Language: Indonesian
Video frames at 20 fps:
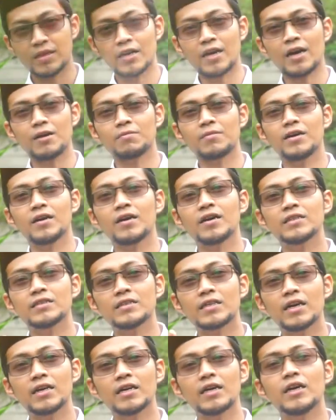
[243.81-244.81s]
kama
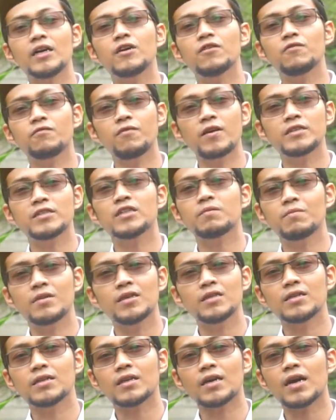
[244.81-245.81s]
tanafasa
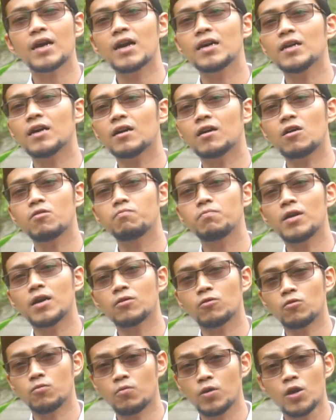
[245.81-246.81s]
man kana
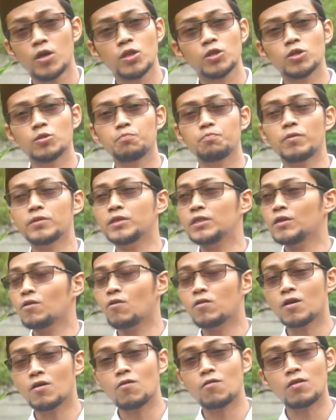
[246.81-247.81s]
qablakum seperti
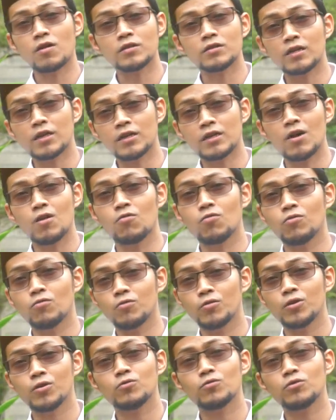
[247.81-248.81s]
orang-orang
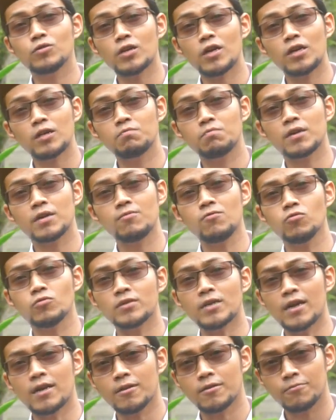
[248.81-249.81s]
terdahulu itu saling
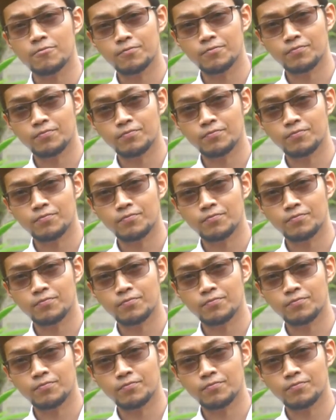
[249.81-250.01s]
berebutan